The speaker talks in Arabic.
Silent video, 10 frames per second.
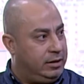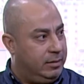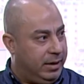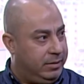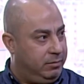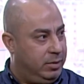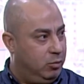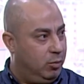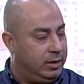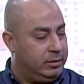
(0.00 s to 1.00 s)
تبعنا
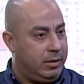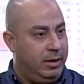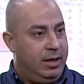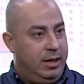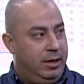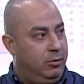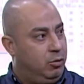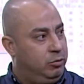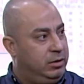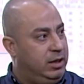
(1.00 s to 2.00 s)
بالمبادرة
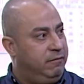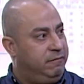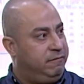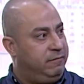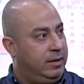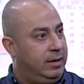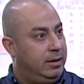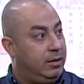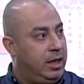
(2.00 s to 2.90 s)
إنه نضيف آه،